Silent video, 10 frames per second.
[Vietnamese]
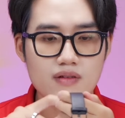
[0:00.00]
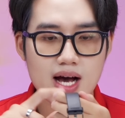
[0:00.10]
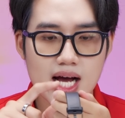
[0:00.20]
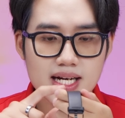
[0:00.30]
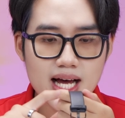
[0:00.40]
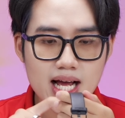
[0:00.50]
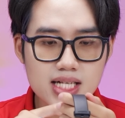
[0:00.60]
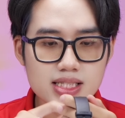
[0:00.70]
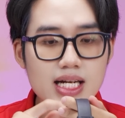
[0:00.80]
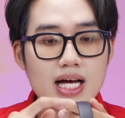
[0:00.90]
Và
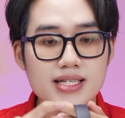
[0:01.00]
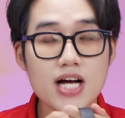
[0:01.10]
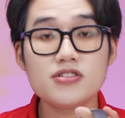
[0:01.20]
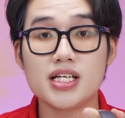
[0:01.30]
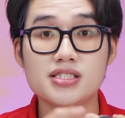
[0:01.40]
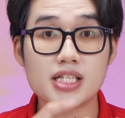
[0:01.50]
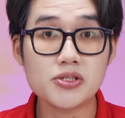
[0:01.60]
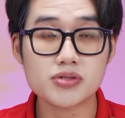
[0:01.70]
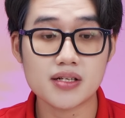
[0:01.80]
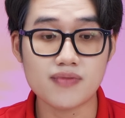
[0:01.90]
đây sẽ là giao diện
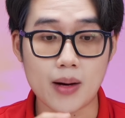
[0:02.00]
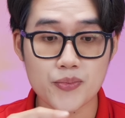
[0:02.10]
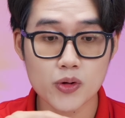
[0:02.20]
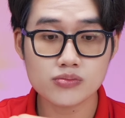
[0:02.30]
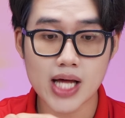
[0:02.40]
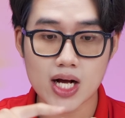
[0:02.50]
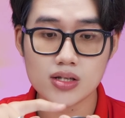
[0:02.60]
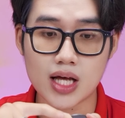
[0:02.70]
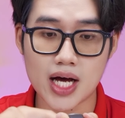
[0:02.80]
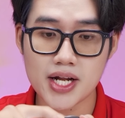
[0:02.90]
chính của sản phẩm Chúng ta
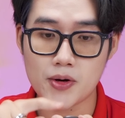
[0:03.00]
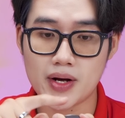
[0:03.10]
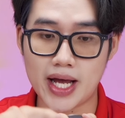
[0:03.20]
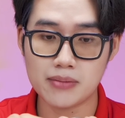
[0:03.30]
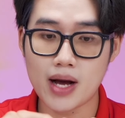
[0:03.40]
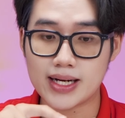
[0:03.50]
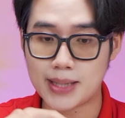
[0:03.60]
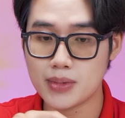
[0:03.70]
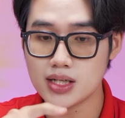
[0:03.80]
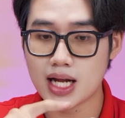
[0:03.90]
có thể điều khiển bằng
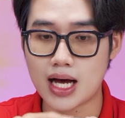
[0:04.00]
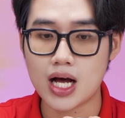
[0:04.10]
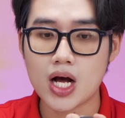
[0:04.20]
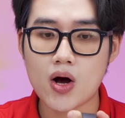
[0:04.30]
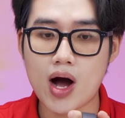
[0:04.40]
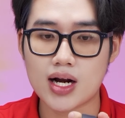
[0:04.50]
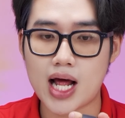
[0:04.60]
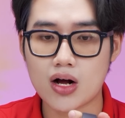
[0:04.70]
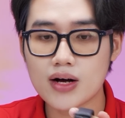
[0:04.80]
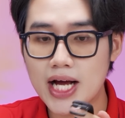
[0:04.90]
cảm ứng nè Hoặc
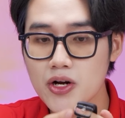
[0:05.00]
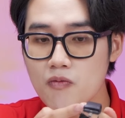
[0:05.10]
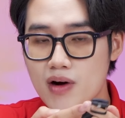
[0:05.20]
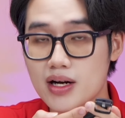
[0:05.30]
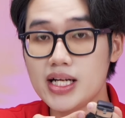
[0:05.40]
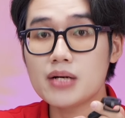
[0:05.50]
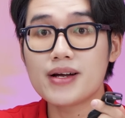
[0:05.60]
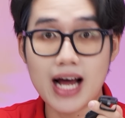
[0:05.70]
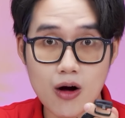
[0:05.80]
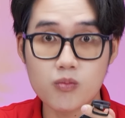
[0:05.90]
là có các nút vật lý ở
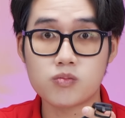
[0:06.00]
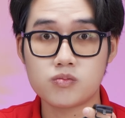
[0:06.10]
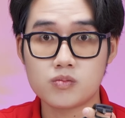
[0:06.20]
bên hông